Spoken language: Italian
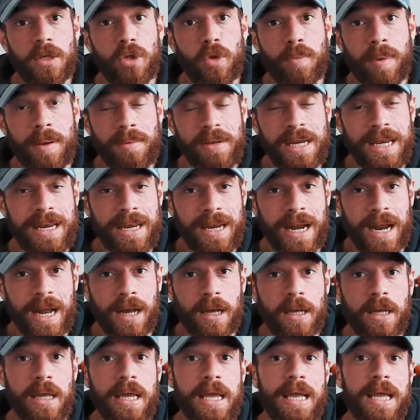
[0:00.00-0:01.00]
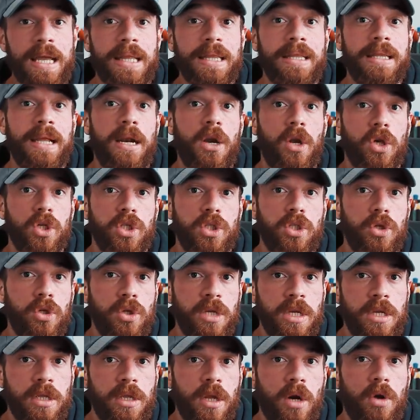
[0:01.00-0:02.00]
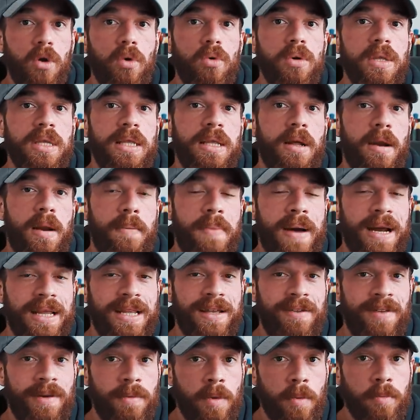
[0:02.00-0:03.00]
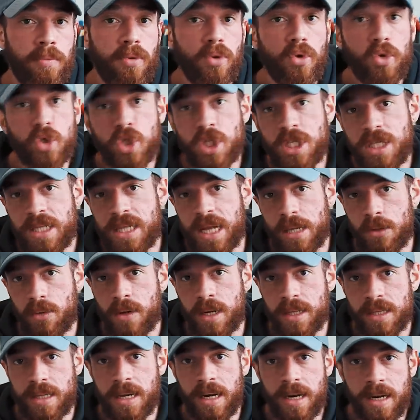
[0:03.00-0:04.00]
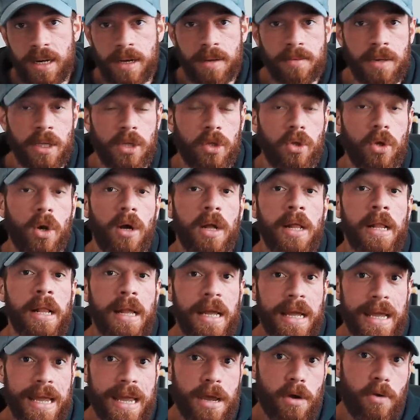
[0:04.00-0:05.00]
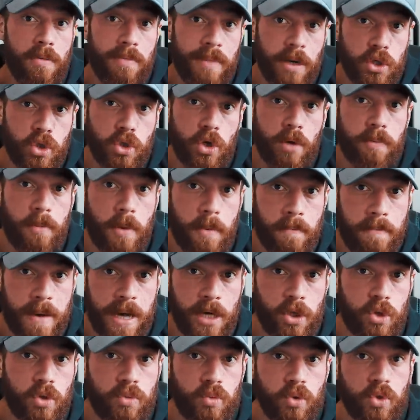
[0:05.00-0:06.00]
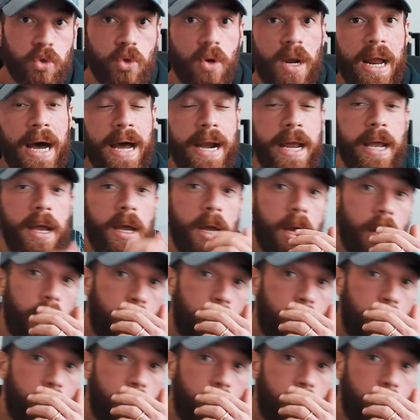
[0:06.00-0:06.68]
dopamina e dell'ossido nitrico, quindi da una parte avremo più lucidità durante l'allenamento e un maggior pompaggio muscolare.